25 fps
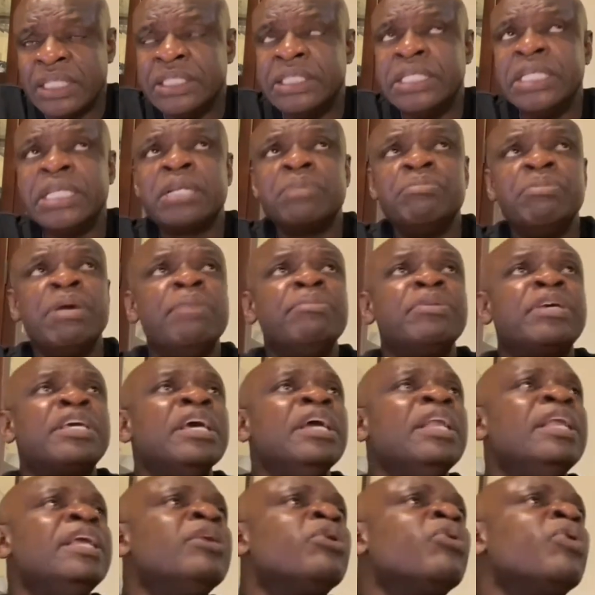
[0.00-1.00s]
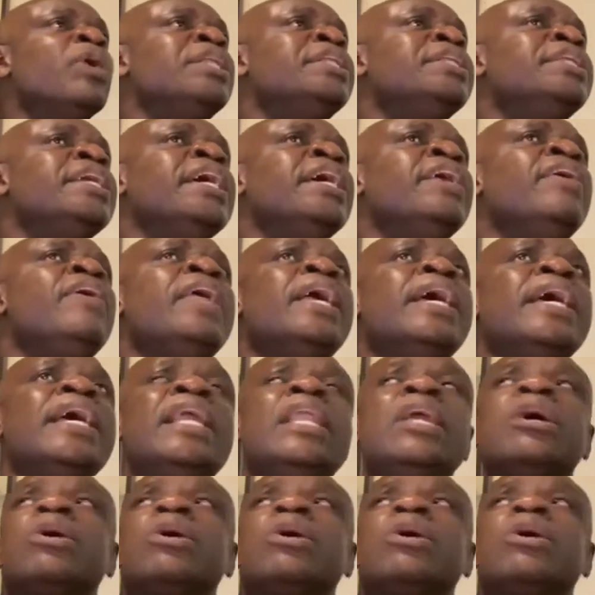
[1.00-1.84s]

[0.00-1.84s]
dire même que les Rwandais et